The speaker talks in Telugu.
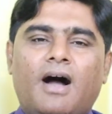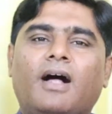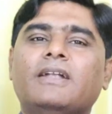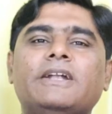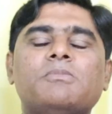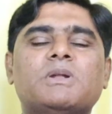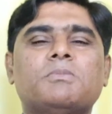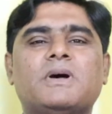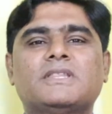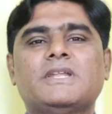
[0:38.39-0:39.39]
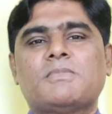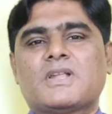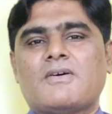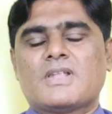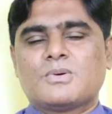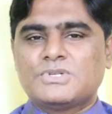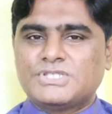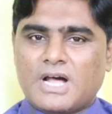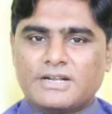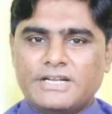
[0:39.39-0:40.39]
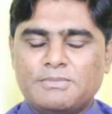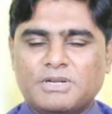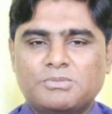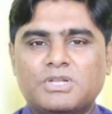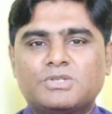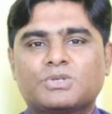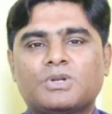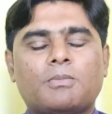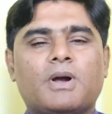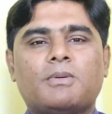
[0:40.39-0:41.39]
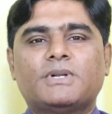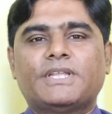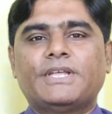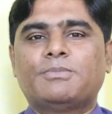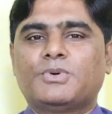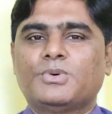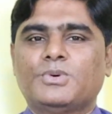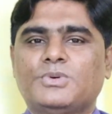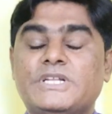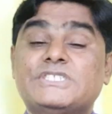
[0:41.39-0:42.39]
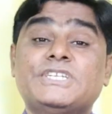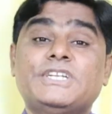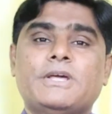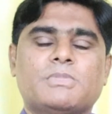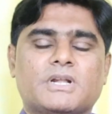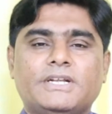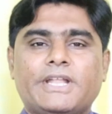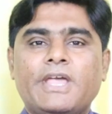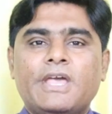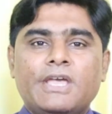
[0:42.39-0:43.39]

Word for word: ఆల్రెడీ మనం బర్త్ నెంబర్ల వాళ్ళ గురించి ఆల్రెడీ మనం తెలుసుకున్నాం కాబట్టి ఇప్పుడు డెస్టినీ నెంబర్ అంటే